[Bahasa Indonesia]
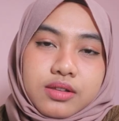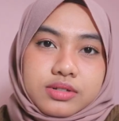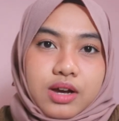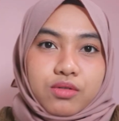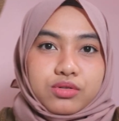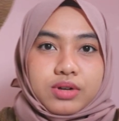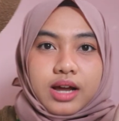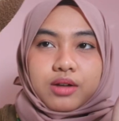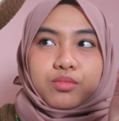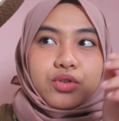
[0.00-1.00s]
terus aku tuh
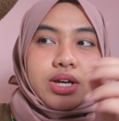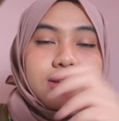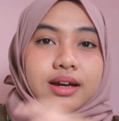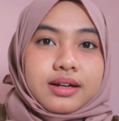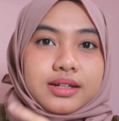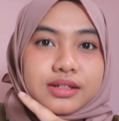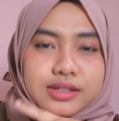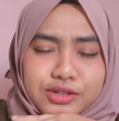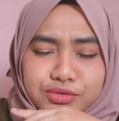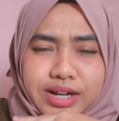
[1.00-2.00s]
nggak nemuin yang
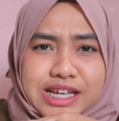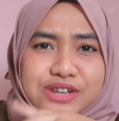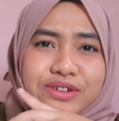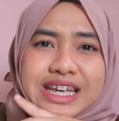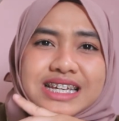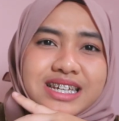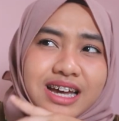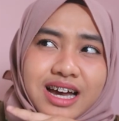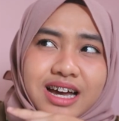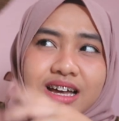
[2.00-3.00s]
jual di
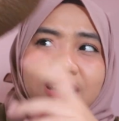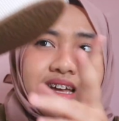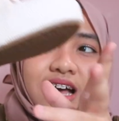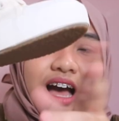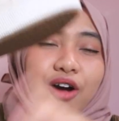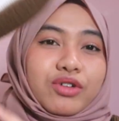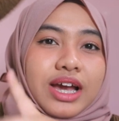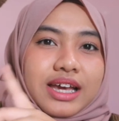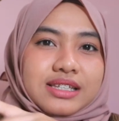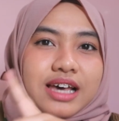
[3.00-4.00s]
Indonesia aku
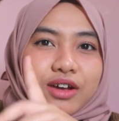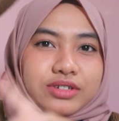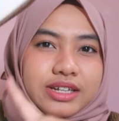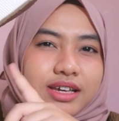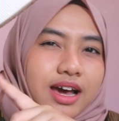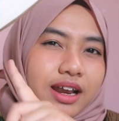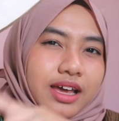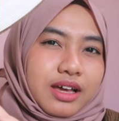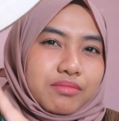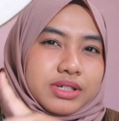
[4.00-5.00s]
yakin seharusnya dia
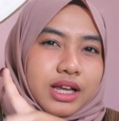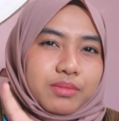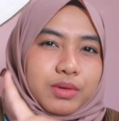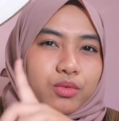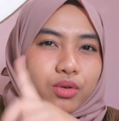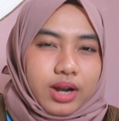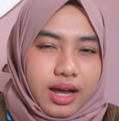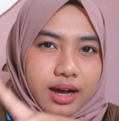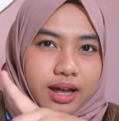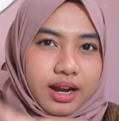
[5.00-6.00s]
harganya bisa lebih
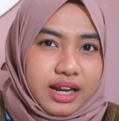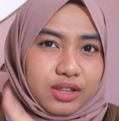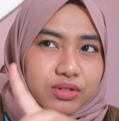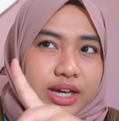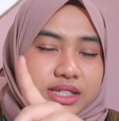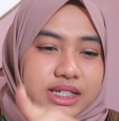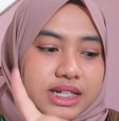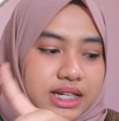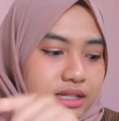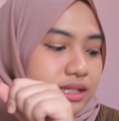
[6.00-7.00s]
murah karena ini tuh kayak
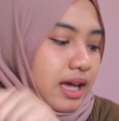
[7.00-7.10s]
sejenis